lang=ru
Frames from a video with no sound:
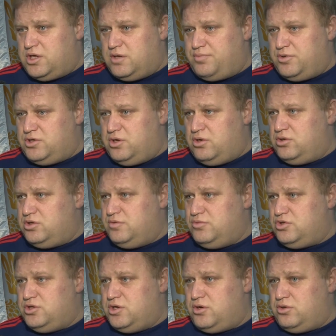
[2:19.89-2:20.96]
определенный
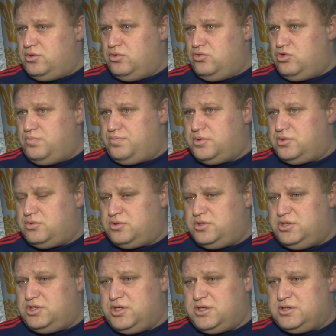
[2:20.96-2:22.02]
международный опыт. Вот
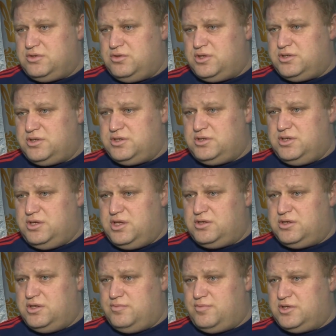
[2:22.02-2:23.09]
сейчас у нас
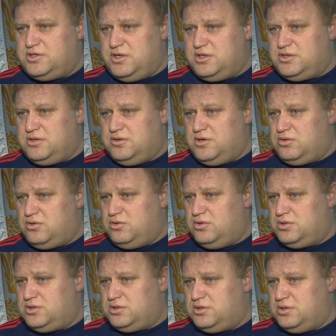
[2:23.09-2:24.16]
россиянка непосредственно
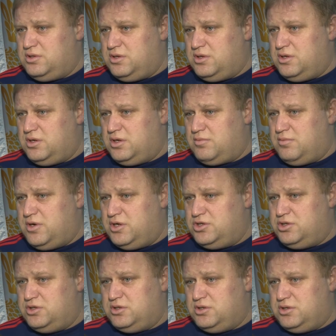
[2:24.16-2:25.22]
готовится к
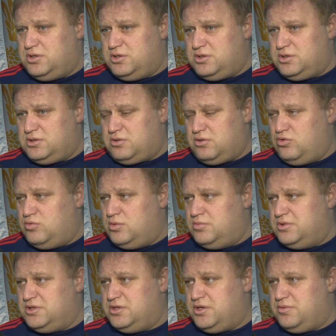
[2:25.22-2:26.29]
матчу э, с
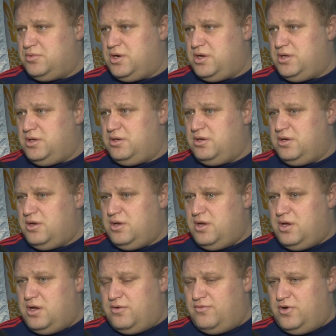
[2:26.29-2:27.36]
клубом из Германии
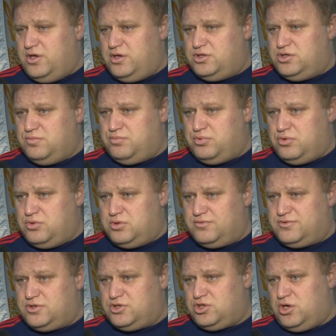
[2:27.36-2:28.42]
в Лиге Чемпионов.
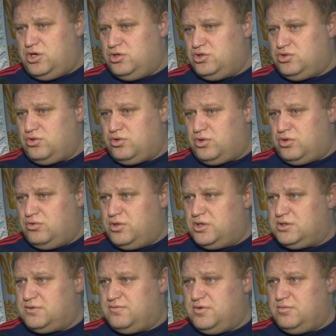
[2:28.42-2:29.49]
К сожалению, Зорки у
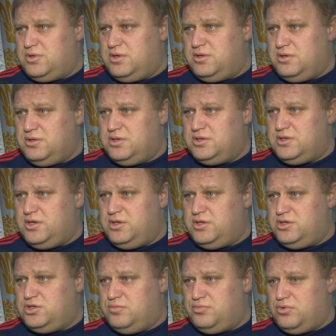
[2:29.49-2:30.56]
нас выбыл из Лиги
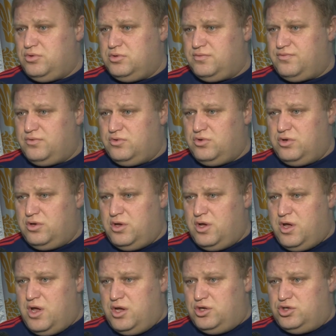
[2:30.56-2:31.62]
Чемпионов. Но,
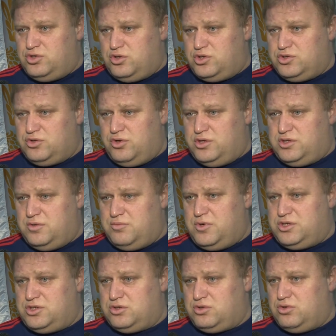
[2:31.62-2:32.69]
еще раз говорю, эти
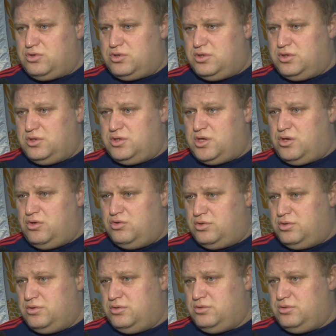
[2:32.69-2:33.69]
матчи только дают